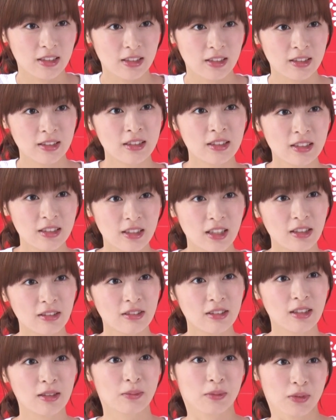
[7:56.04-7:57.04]

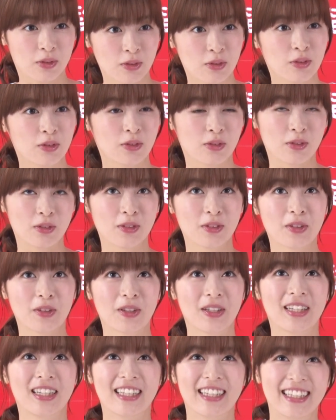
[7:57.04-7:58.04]
インスタグラムの
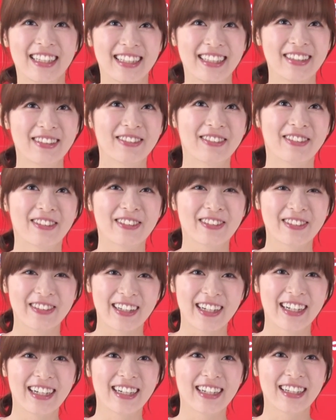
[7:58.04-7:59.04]

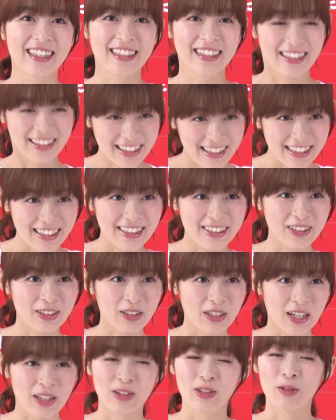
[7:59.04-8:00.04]
フォロワーが
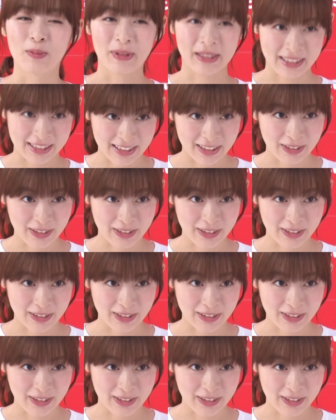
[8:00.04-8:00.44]
あ伸ばし